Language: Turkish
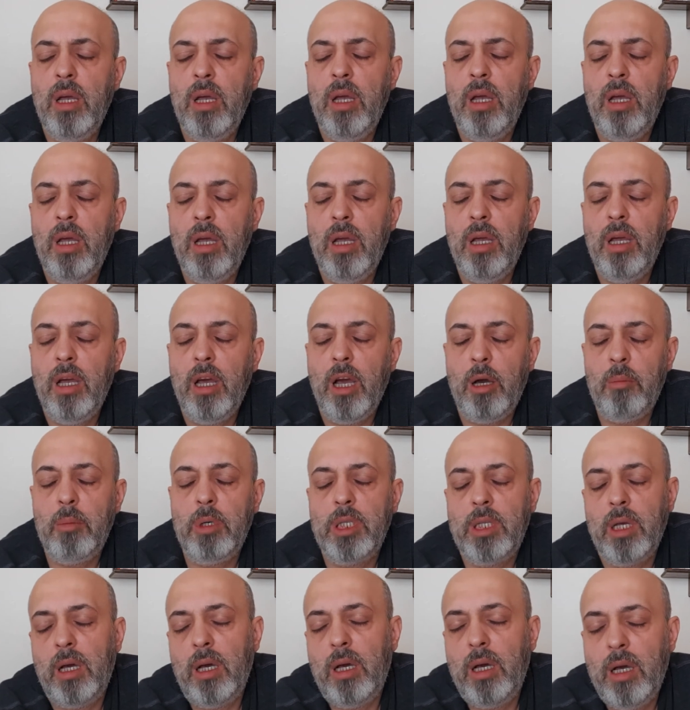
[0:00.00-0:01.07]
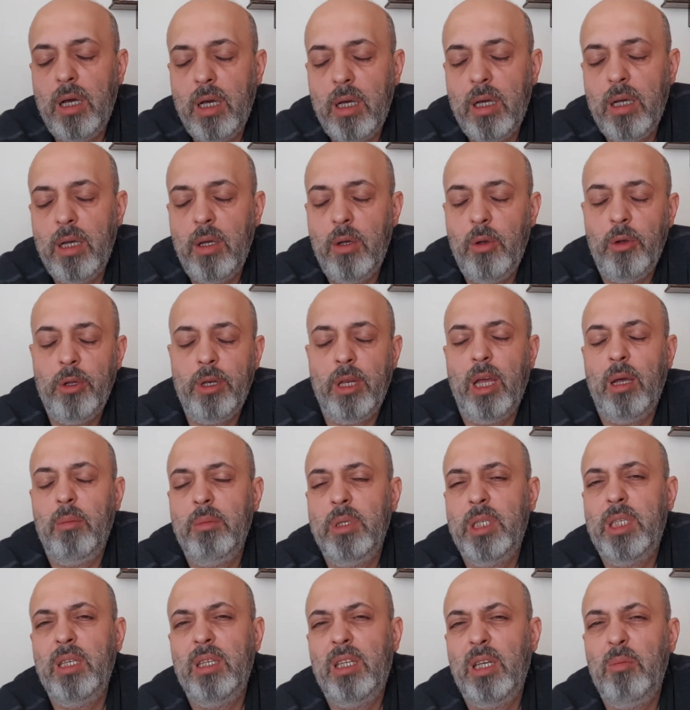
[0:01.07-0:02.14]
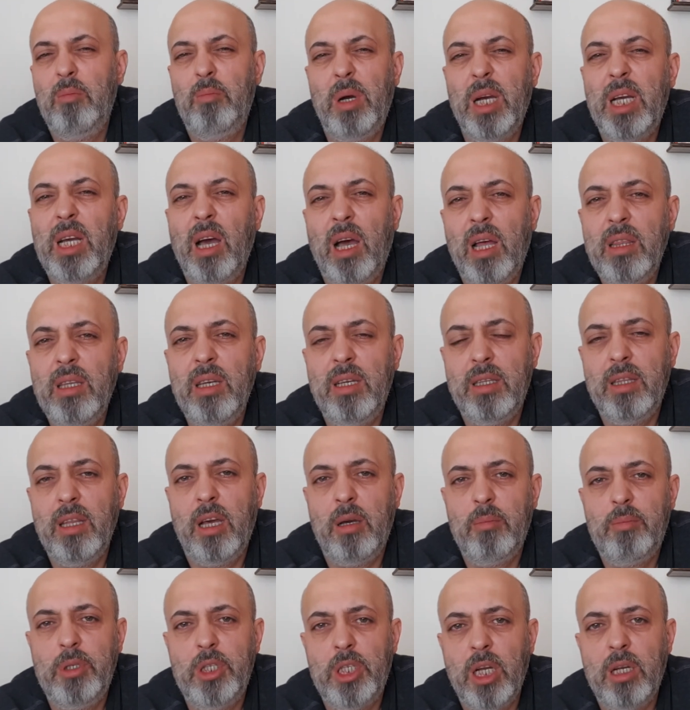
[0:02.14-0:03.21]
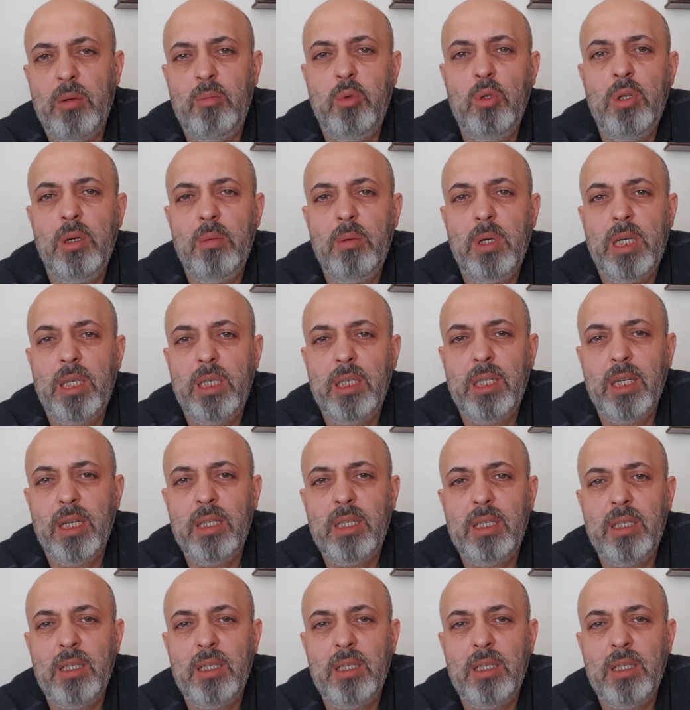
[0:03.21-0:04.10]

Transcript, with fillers: ee, ama daha e, önemlisi tabii bakanlık ne yapacak buna bakacağız.